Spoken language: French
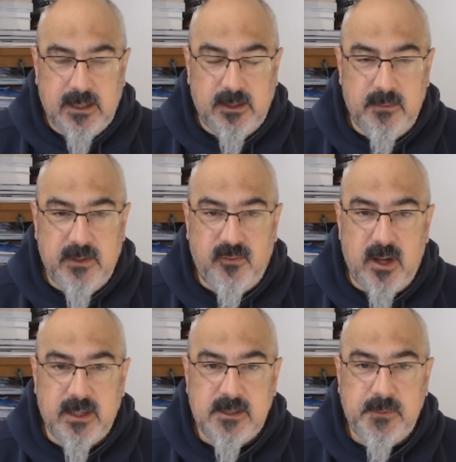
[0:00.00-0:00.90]
de mes voies
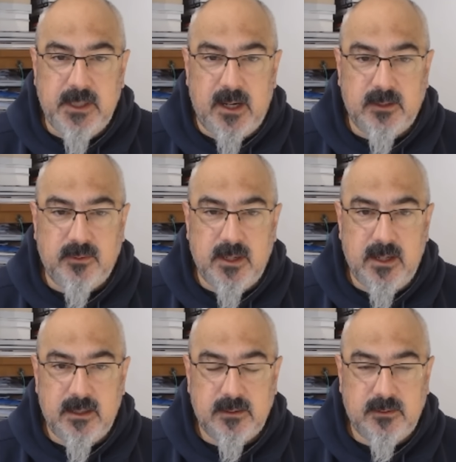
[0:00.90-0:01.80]
respiratoires,